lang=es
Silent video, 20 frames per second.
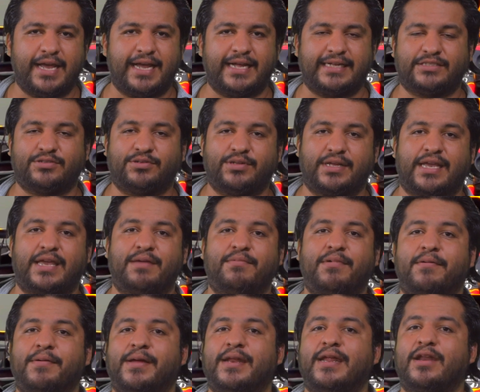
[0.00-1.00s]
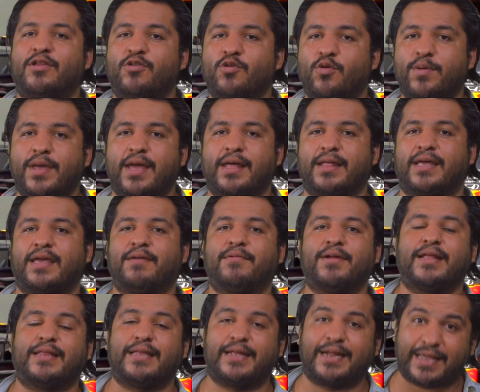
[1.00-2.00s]
eso de que iba a venir lluvia, de que
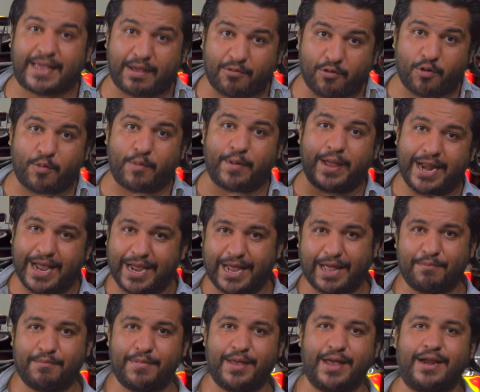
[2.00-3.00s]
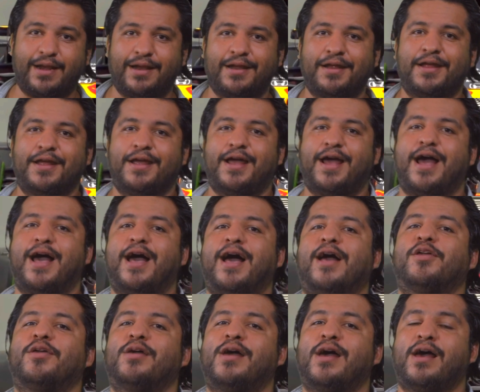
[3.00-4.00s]
iban a tener que volver a cambiar
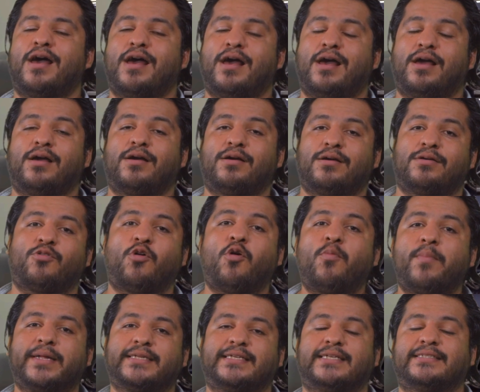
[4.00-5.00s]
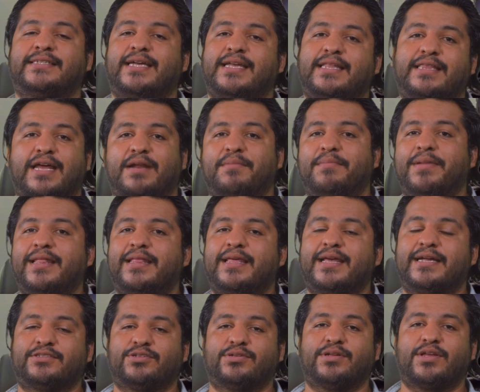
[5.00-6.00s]
a, gomas, ya sea
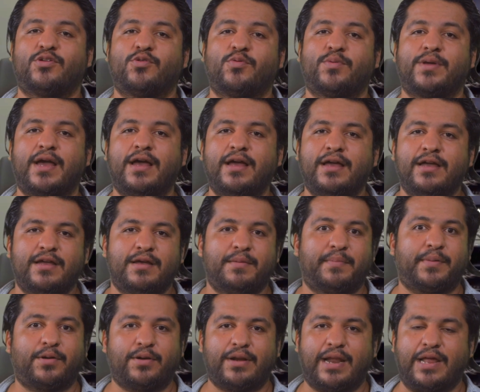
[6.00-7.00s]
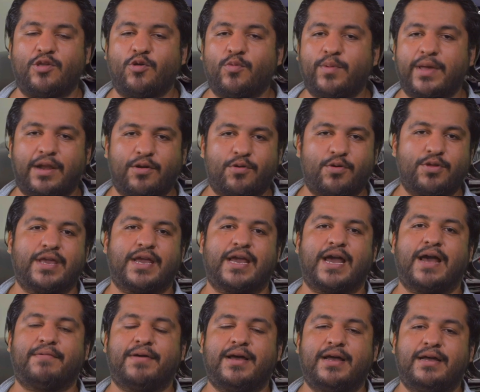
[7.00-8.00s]
intermedias o de lluvia, pero la lluvia no
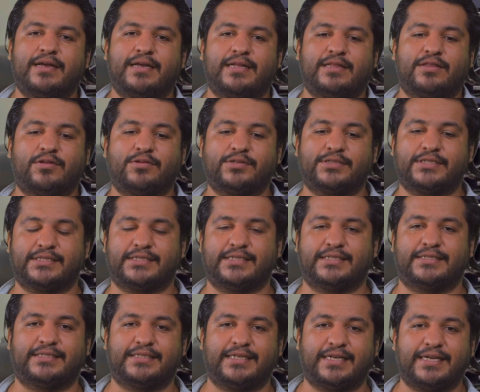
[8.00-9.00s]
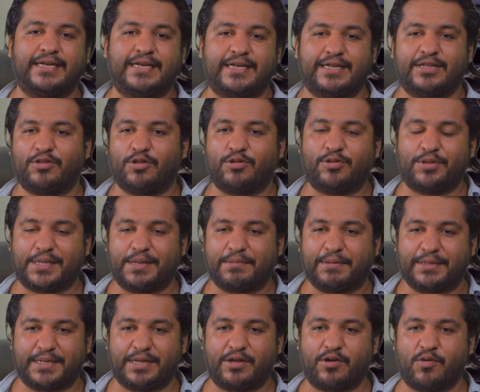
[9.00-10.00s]
llegaba, entonces este, todo
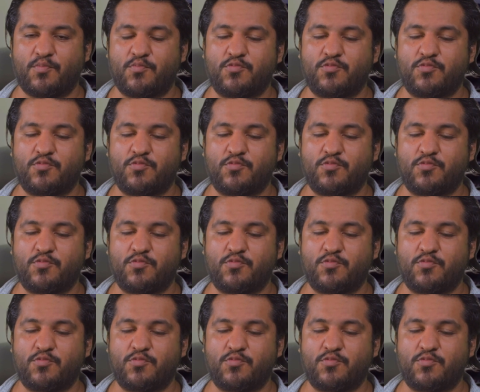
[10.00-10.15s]
estaba así con